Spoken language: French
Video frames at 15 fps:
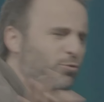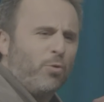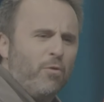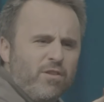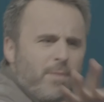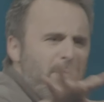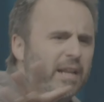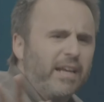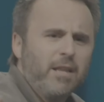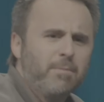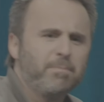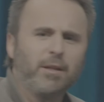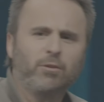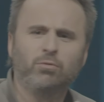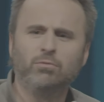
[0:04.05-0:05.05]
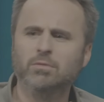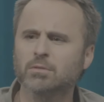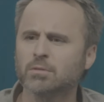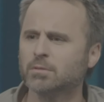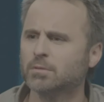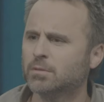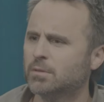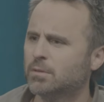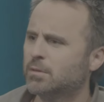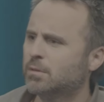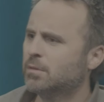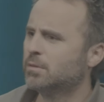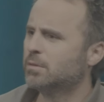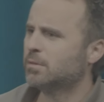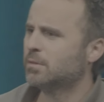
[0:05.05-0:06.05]
tu trouves les belles rides partout.
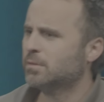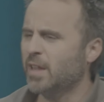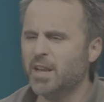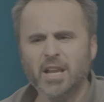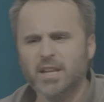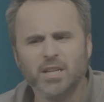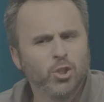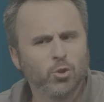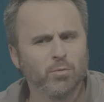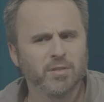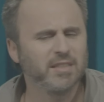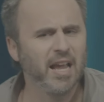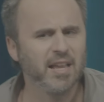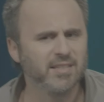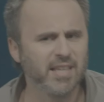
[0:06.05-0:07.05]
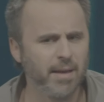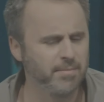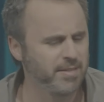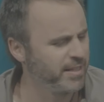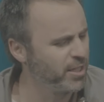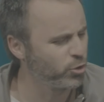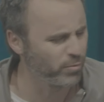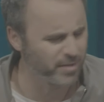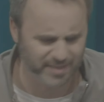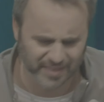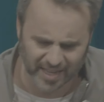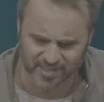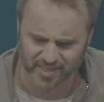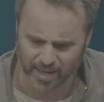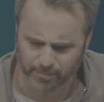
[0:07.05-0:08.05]
les choses très simples, c'est des choses
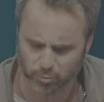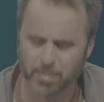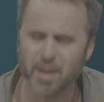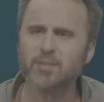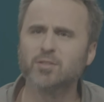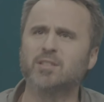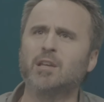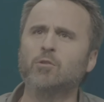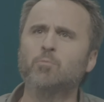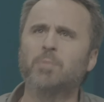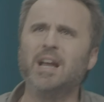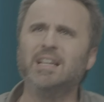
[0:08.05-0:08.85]
très simples. Je pense que ça nous